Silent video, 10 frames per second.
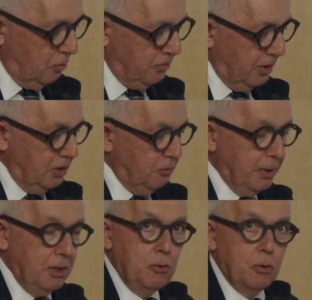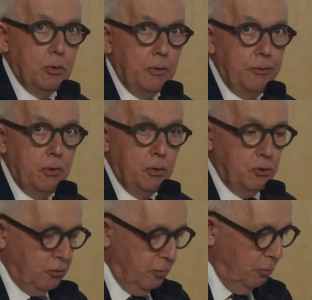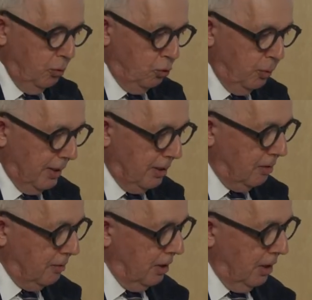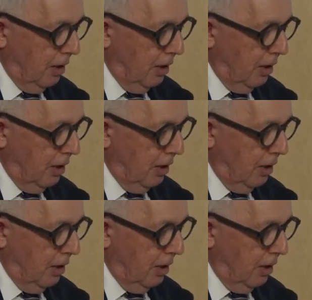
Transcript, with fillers: dans un esprit de confiance mutuelle.